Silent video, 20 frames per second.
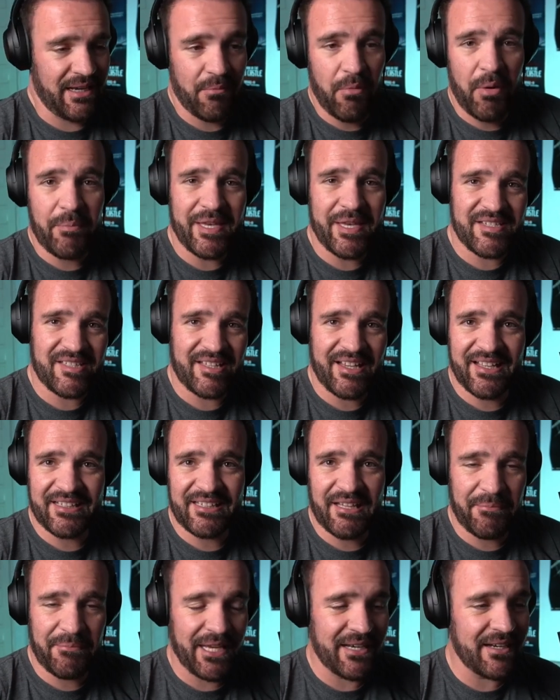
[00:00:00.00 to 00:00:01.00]
la momia azteca
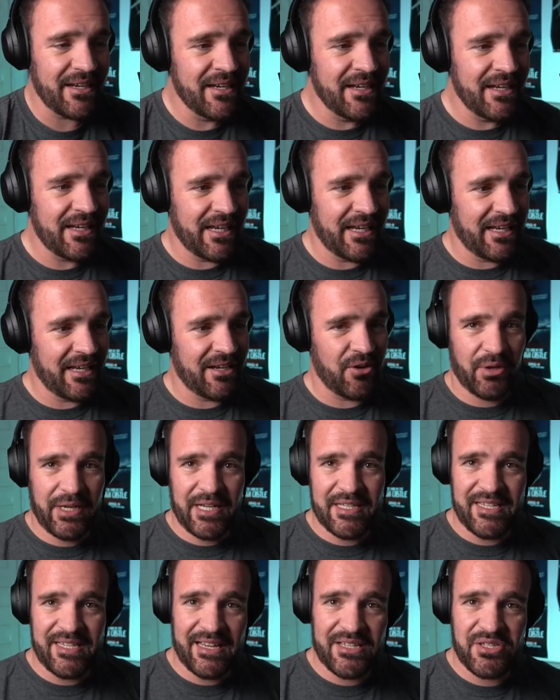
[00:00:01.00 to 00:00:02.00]
también, eh, con
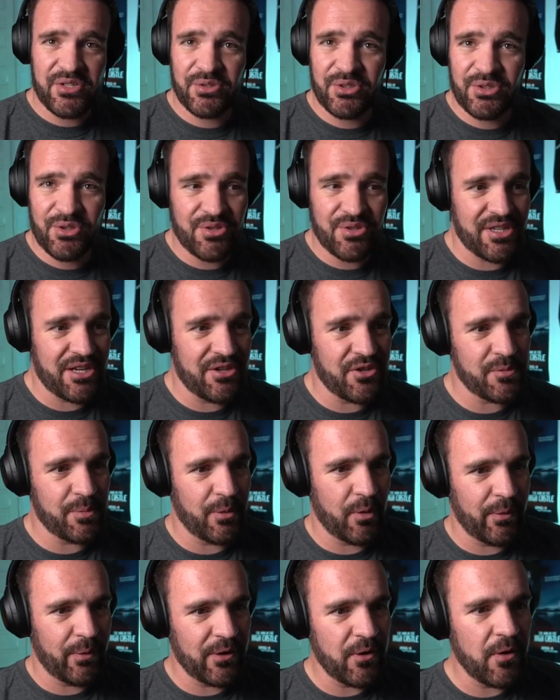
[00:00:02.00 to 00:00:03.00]
el sexo, todos ellos,
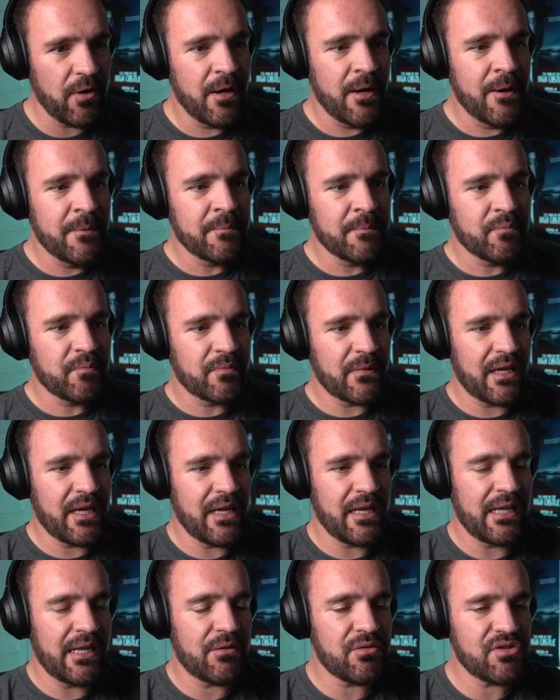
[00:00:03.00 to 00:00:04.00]
pero bueno.
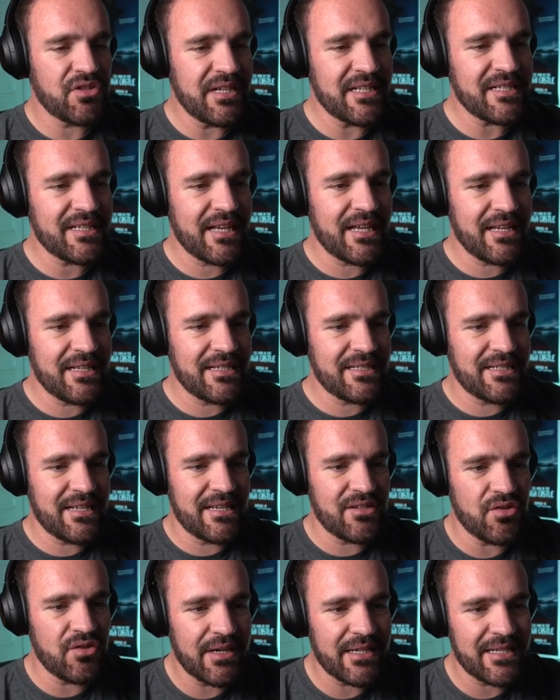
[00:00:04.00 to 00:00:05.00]
Y la cuestión es que se
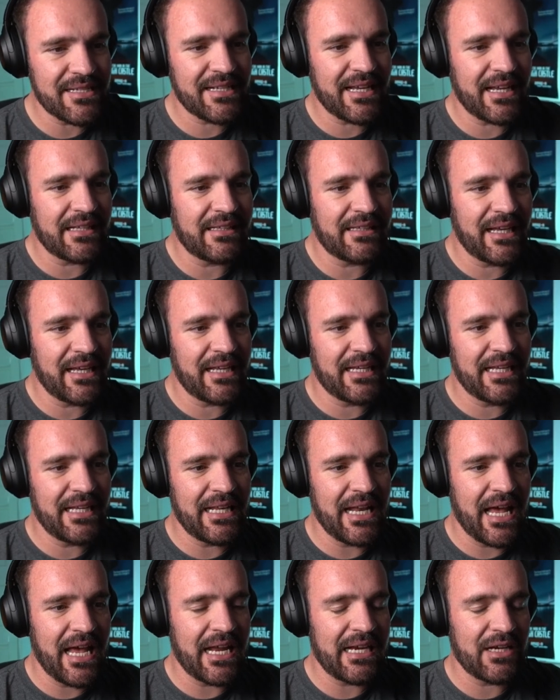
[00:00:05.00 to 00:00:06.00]
hizo el rescate y
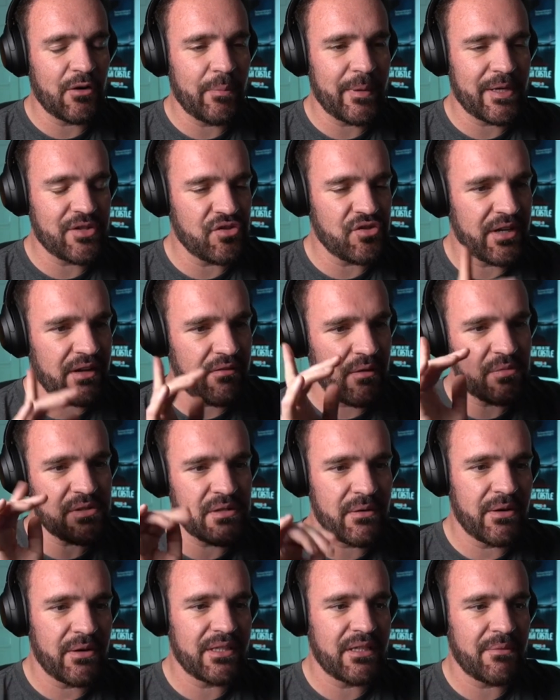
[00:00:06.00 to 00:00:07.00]
la recuperación que vamos
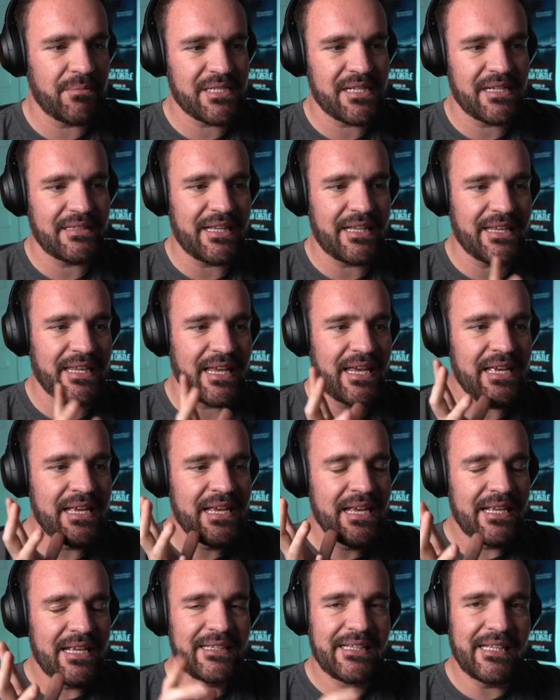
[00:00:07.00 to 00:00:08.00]
a hablar ahorita más a detalle
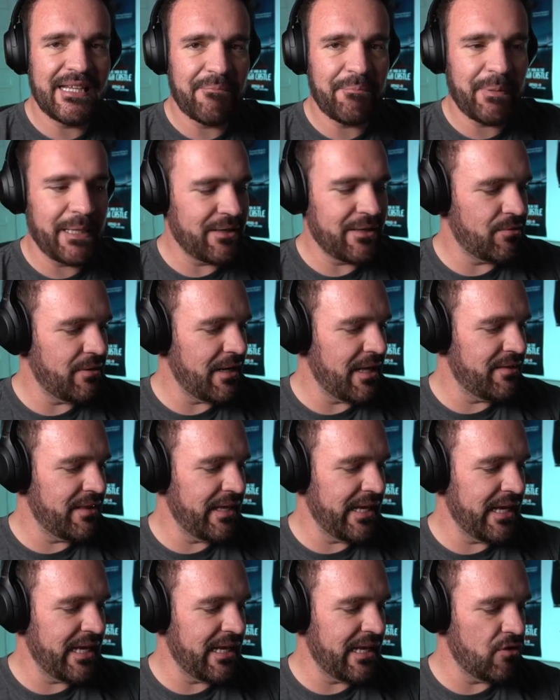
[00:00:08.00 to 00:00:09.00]
de la película
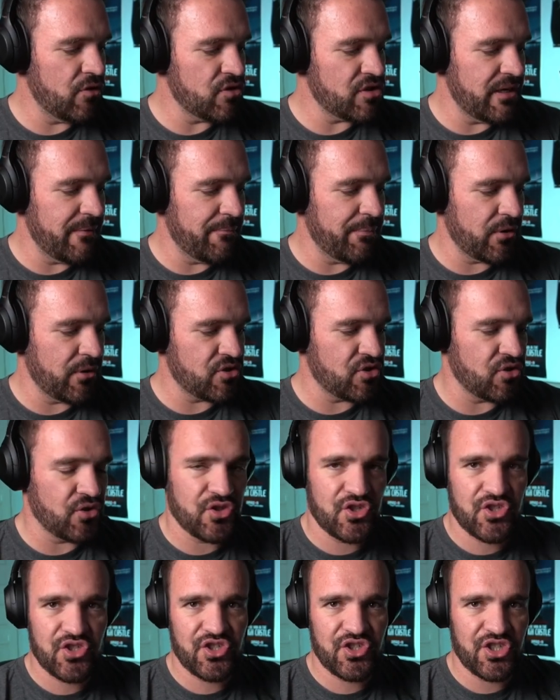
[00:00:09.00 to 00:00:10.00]
de los
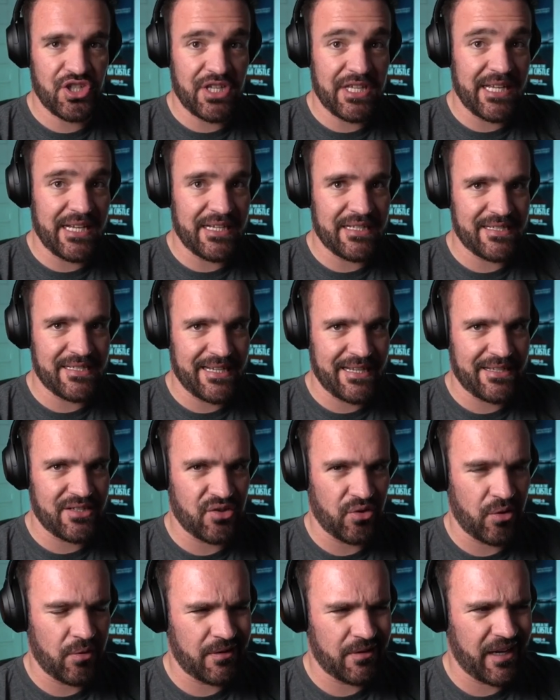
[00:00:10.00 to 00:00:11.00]
leprosos y el
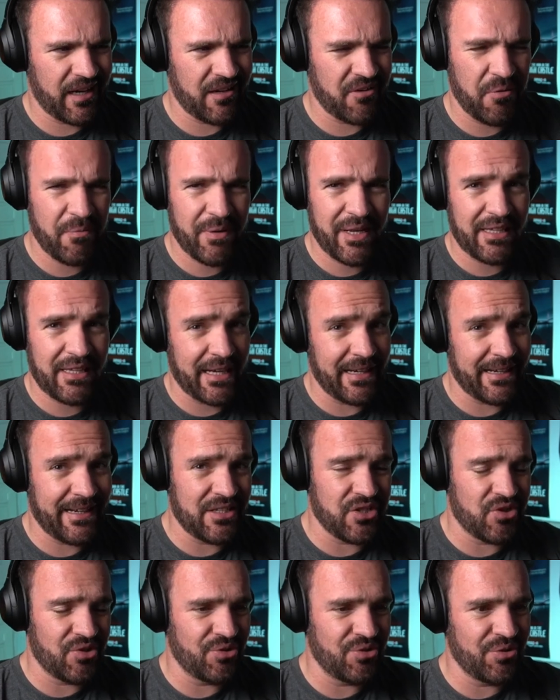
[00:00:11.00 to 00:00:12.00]
sexo. Qué nombre tan
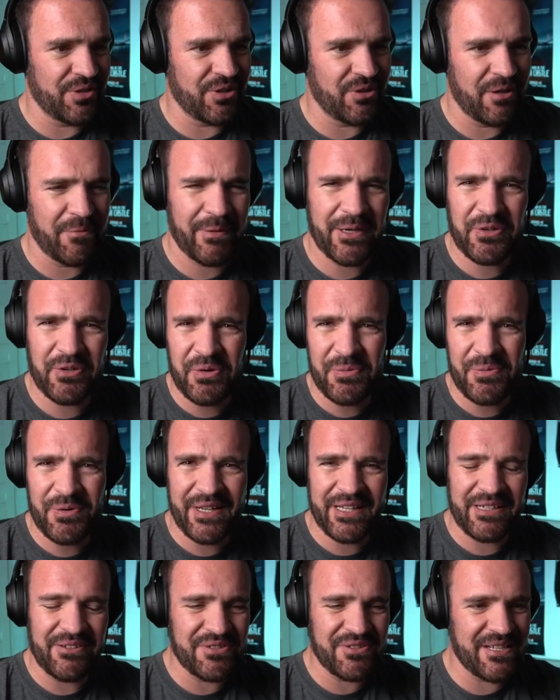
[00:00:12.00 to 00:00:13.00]
cachondo, híjole, mano, como
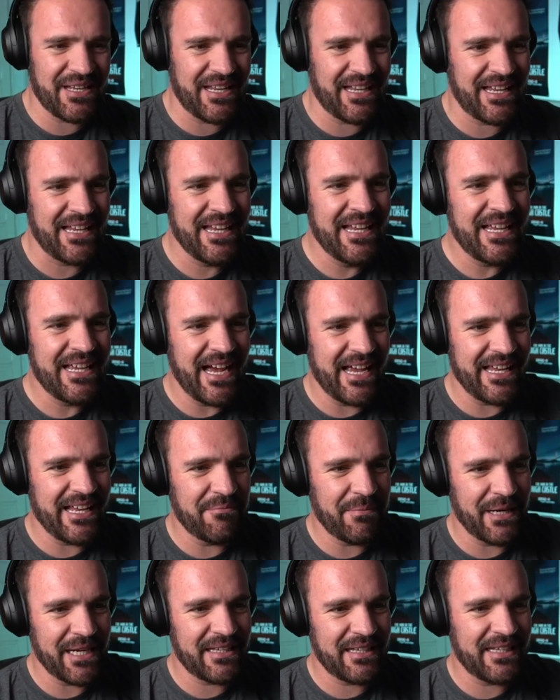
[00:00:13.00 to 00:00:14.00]
que no sé, ahí el
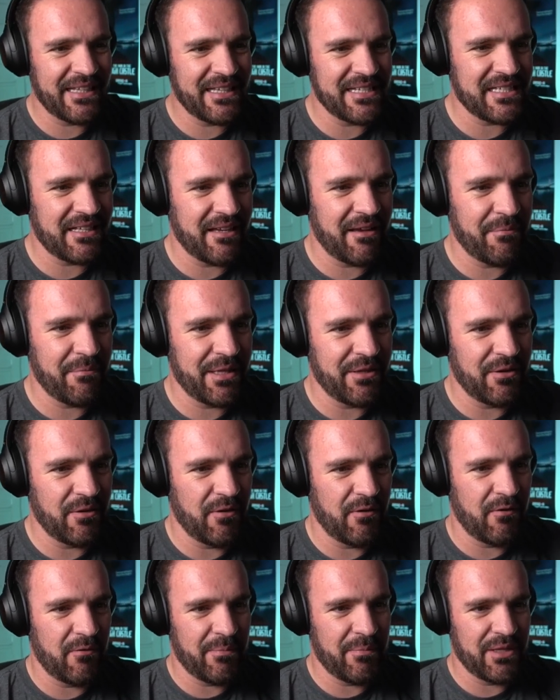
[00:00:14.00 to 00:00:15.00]
marketing estaba
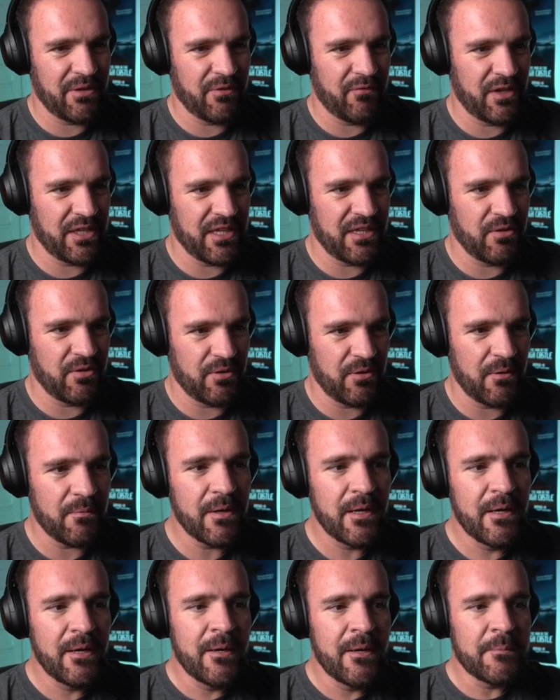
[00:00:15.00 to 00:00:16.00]
medio, medio fallido, ¿no?
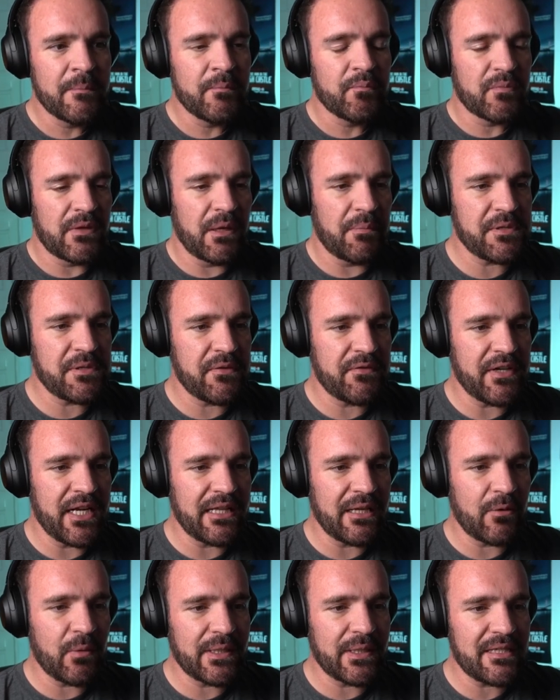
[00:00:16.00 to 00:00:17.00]
Y pues a
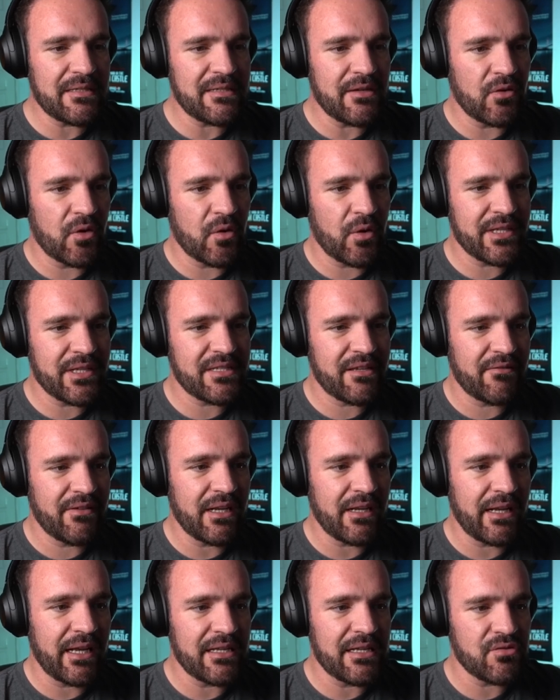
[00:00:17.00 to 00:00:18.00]
final de cuentas se logró
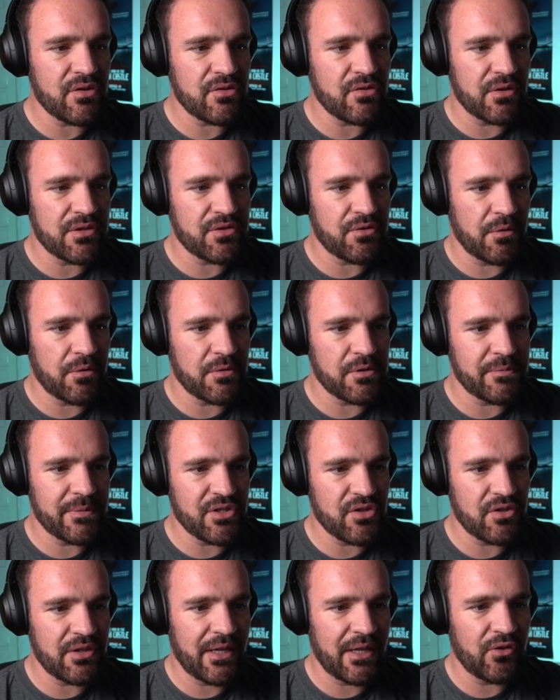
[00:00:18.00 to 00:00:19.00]
exhibir, eso es lo que estuvimos
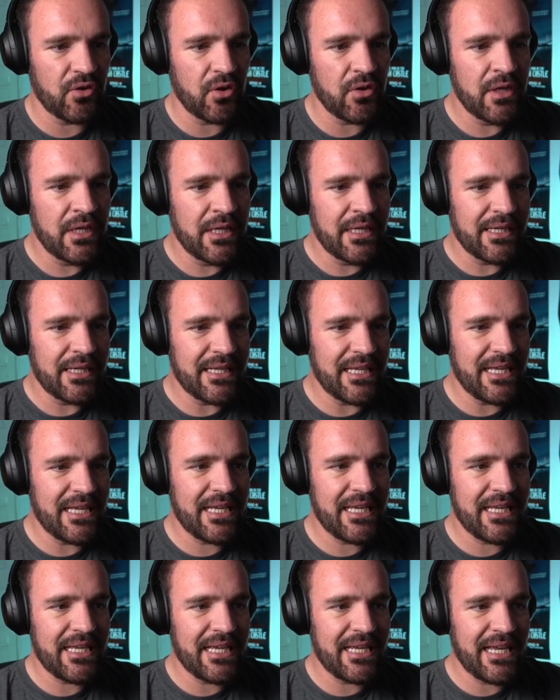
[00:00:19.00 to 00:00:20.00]
mencionando.
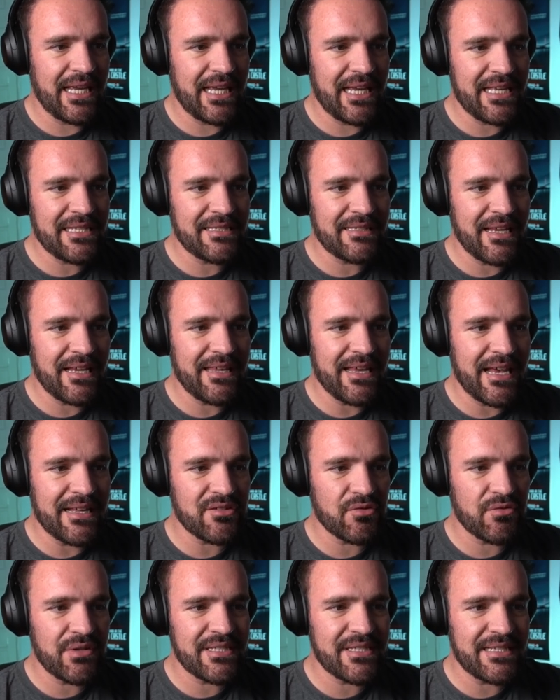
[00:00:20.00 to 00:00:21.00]
Y eh, este
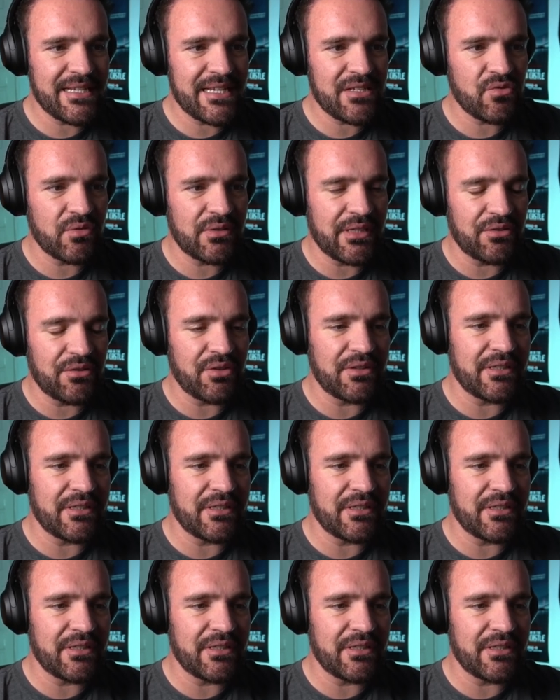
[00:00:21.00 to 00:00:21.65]
hallazgo es, un tanto